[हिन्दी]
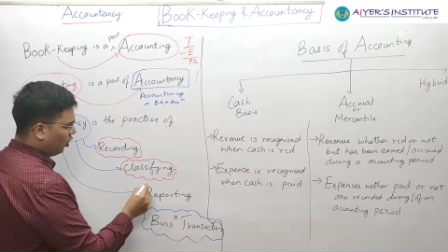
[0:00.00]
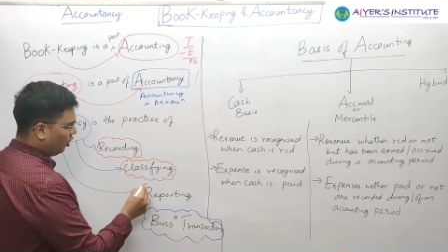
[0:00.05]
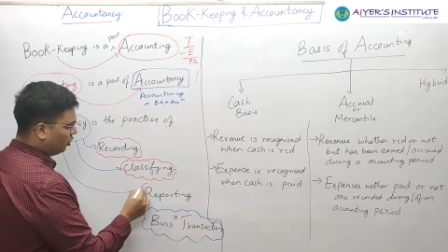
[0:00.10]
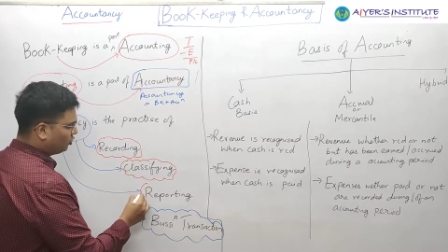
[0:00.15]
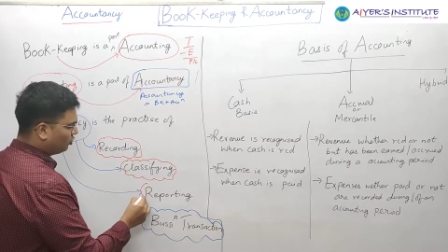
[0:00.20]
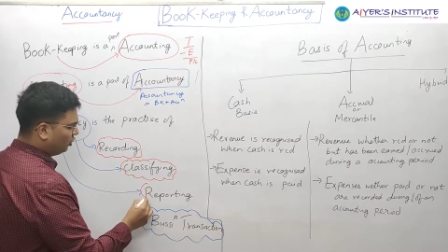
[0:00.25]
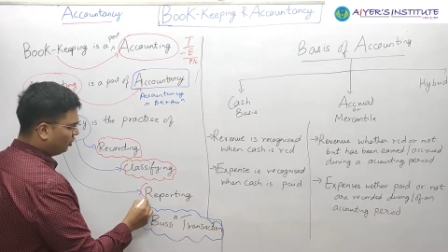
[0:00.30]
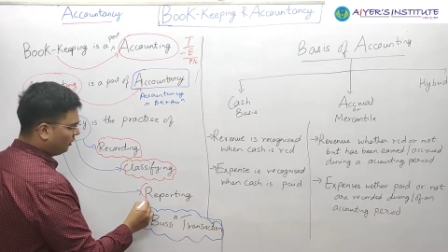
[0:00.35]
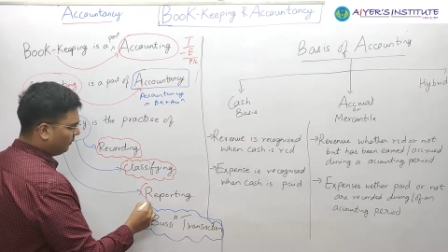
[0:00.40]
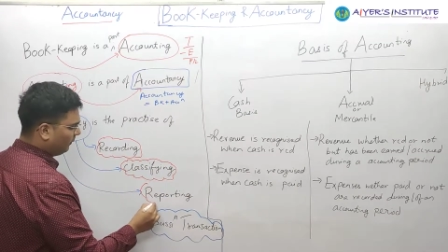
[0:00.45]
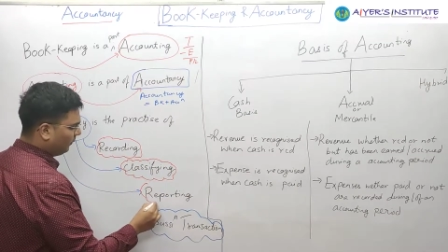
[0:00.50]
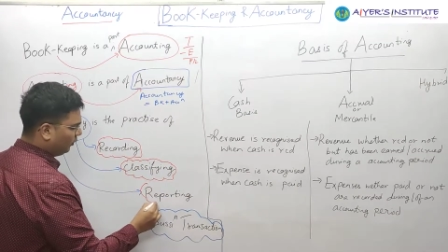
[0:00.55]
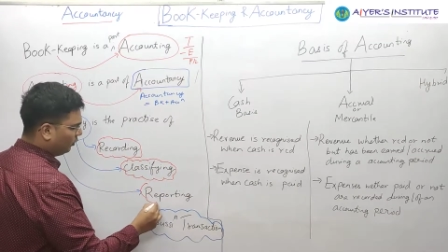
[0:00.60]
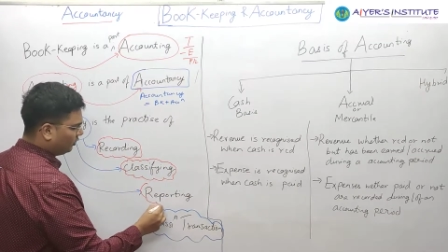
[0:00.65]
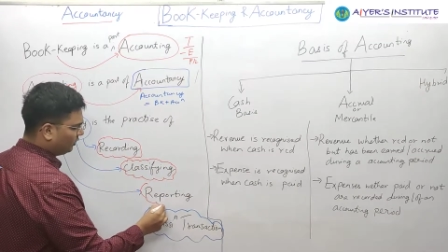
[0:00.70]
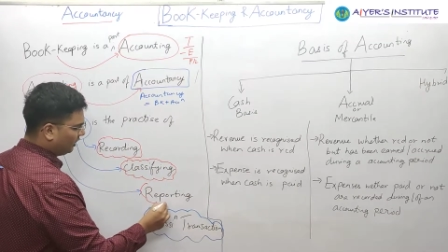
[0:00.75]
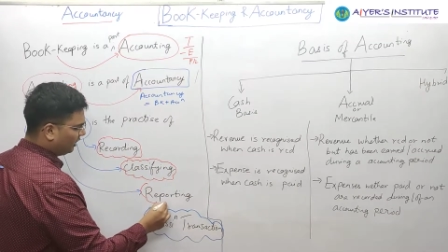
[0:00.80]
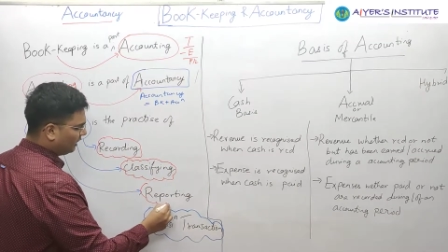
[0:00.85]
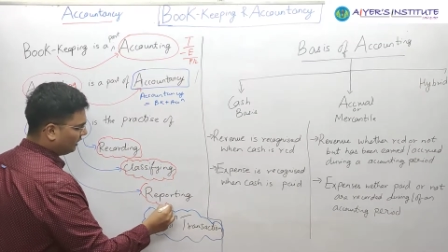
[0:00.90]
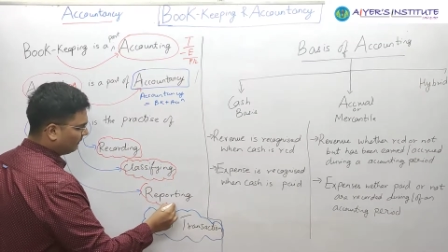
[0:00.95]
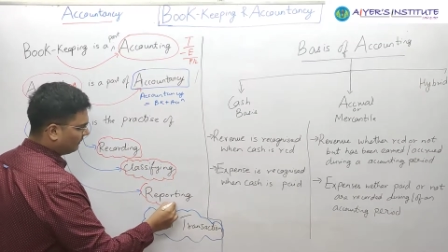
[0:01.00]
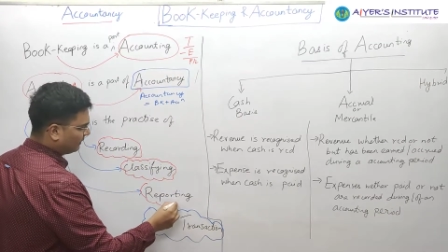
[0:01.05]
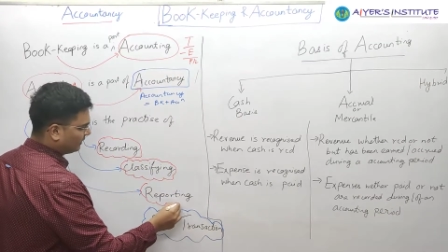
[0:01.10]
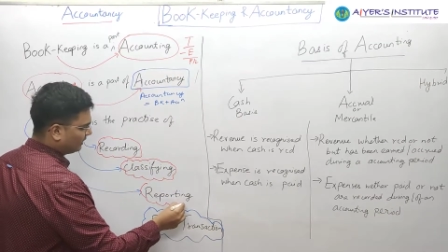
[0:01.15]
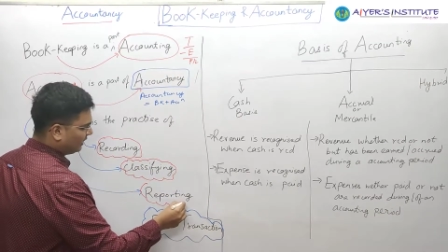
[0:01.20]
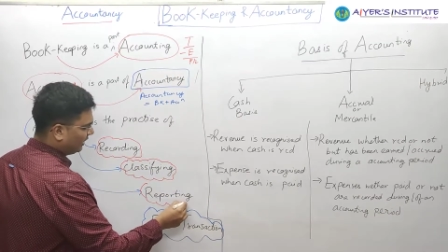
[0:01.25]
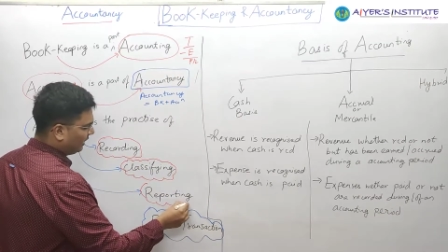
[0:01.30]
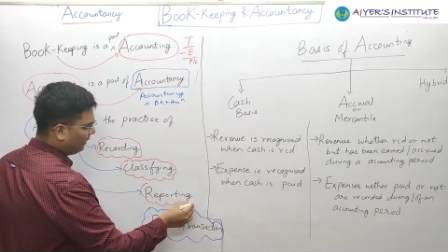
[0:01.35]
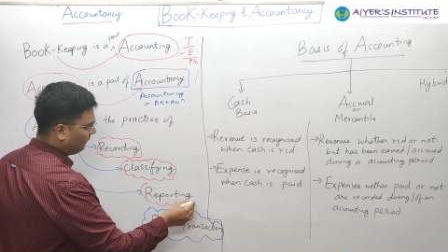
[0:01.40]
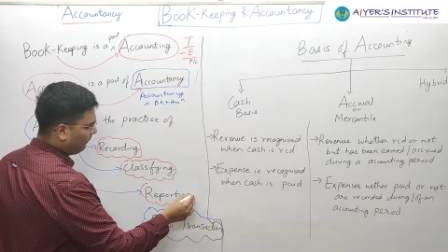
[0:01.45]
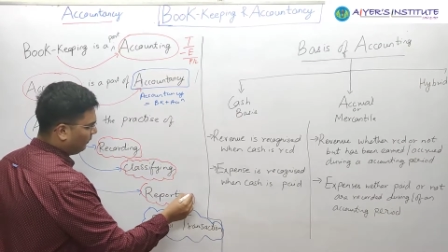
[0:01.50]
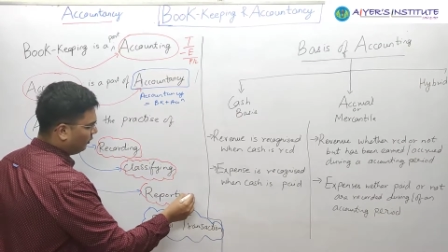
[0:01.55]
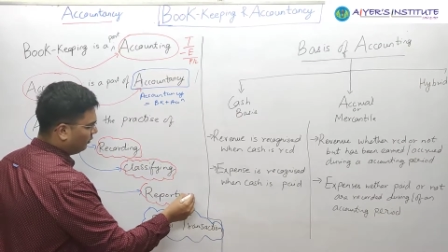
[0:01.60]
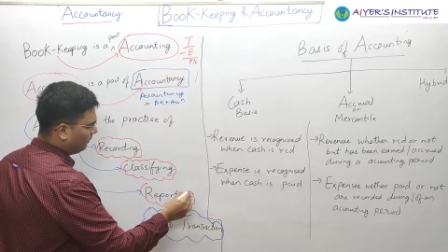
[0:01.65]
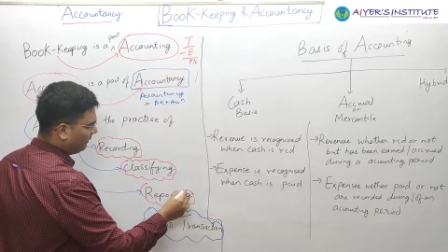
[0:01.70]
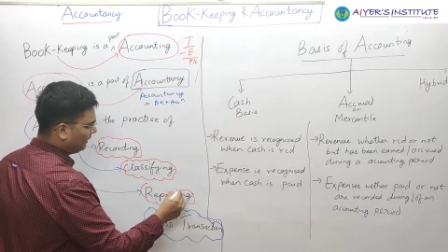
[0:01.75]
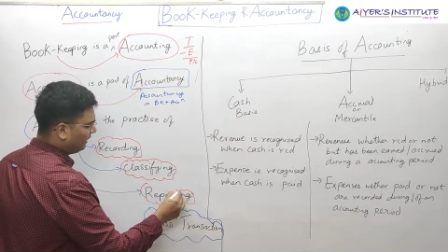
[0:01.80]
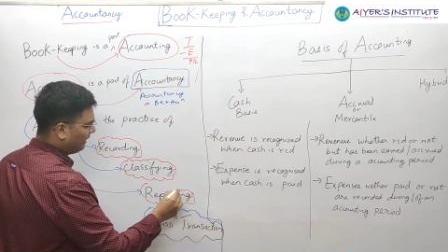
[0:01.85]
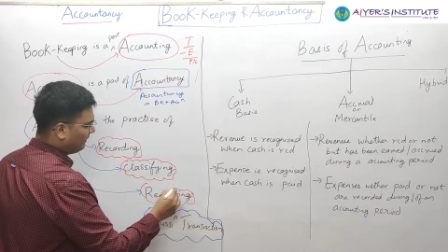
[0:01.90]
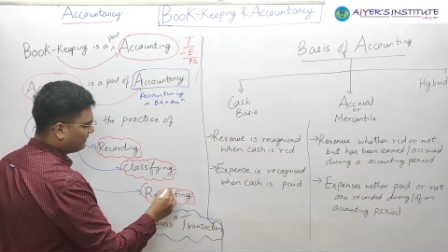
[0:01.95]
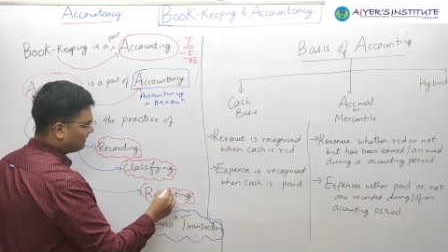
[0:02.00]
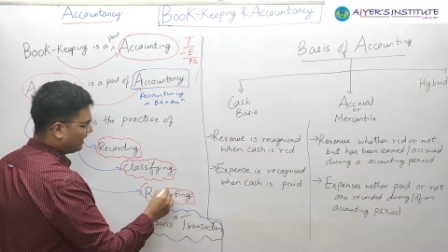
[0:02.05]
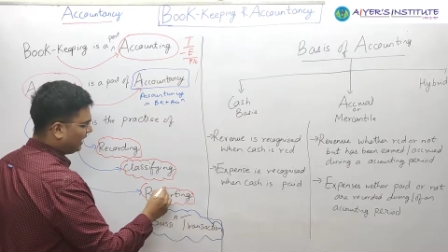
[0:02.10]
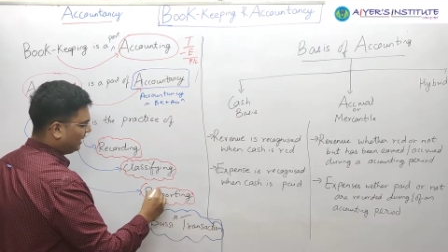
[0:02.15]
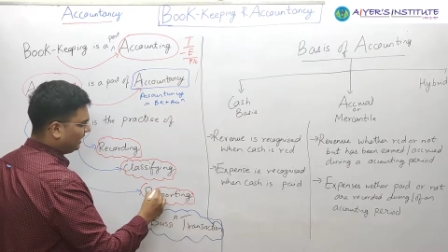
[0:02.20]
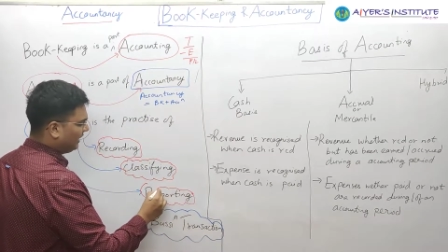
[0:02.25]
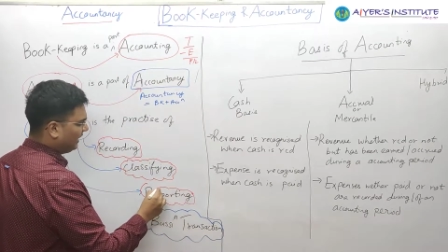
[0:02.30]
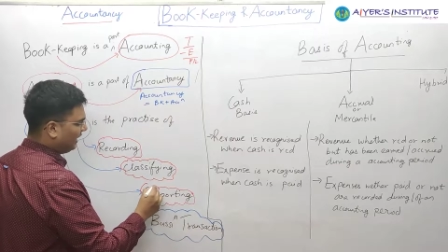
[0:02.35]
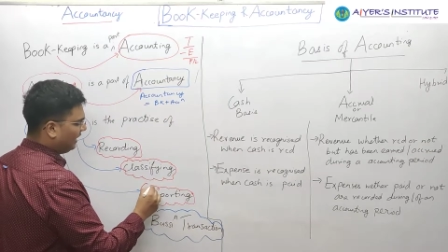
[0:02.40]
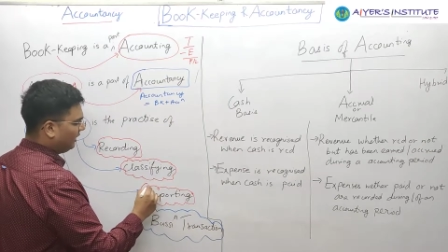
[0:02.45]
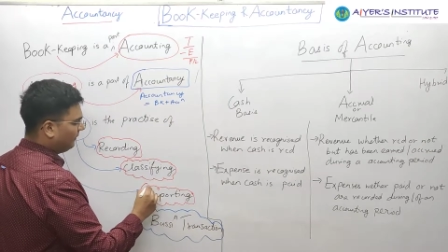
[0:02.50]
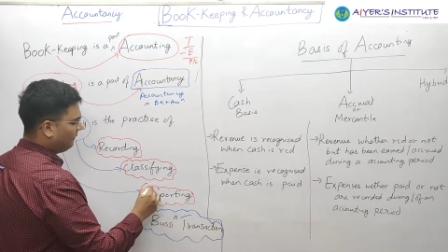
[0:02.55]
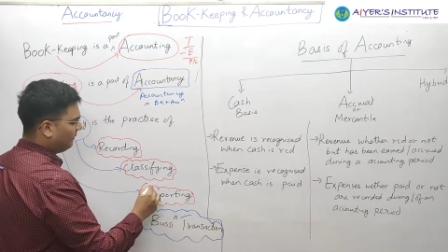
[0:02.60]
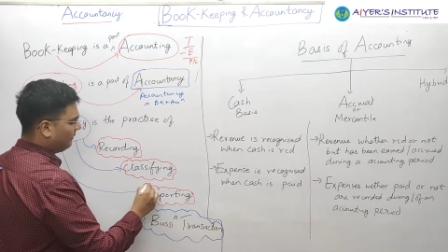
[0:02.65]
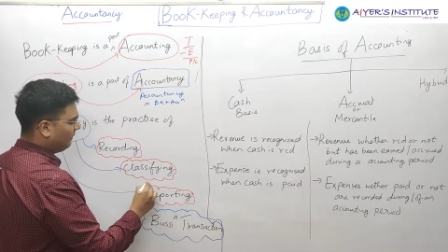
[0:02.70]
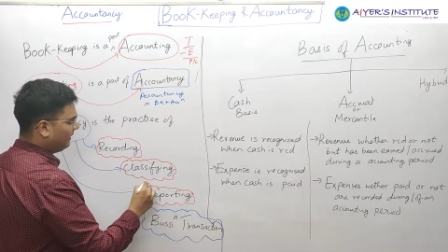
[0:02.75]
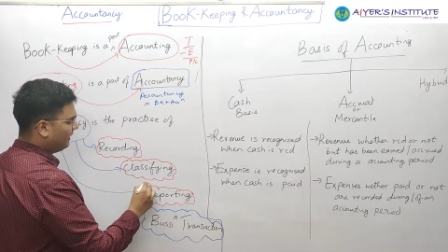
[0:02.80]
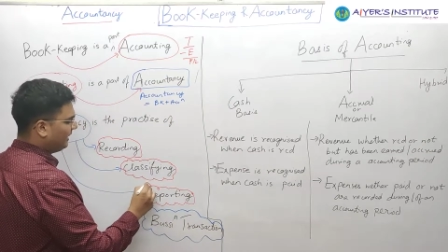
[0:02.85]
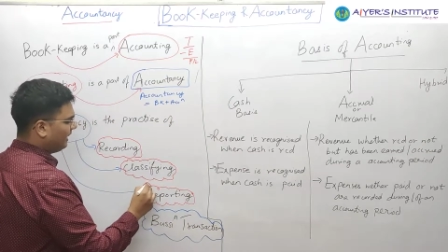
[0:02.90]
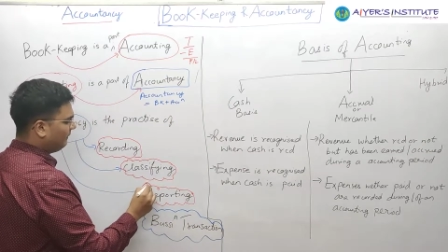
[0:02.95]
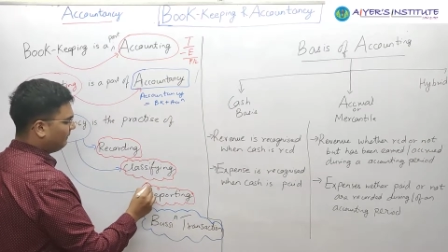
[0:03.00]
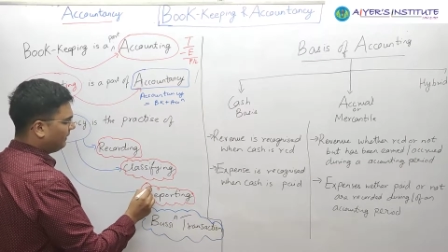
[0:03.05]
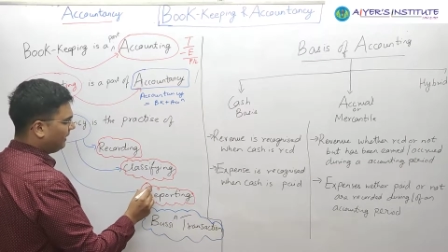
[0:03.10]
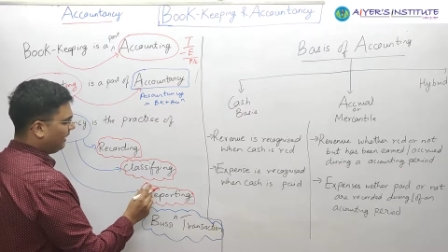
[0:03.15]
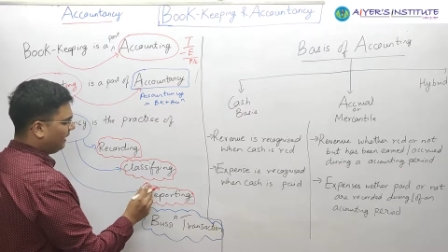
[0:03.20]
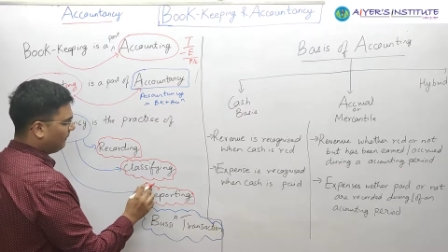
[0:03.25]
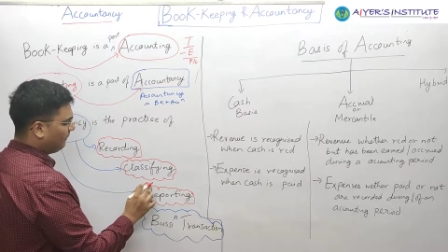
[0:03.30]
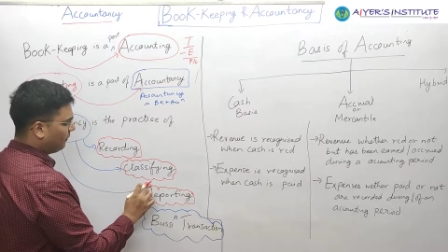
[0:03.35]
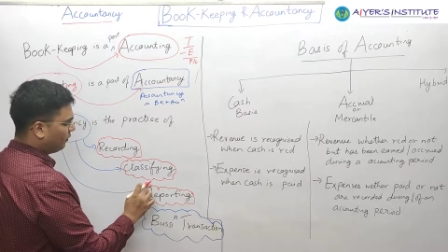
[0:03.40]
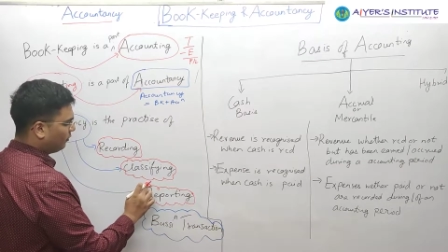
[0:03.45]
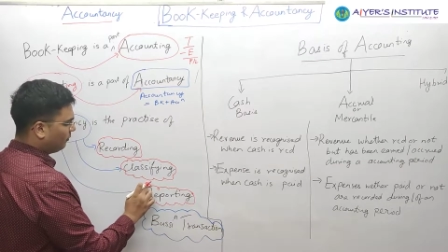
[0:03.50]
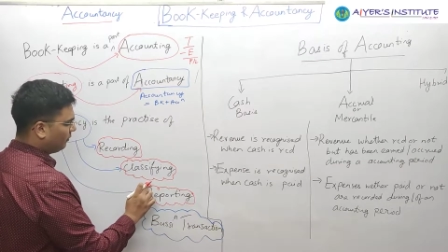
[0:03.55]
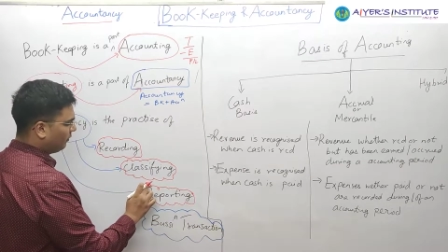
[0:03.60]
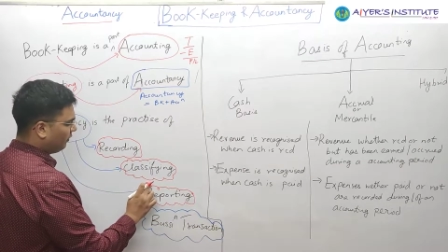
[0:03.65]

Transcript: और इसको रिपोर्ट करना पड़ता है रिपोर्ट मतलब साल के एंड में भैया आप कहाँ पे हो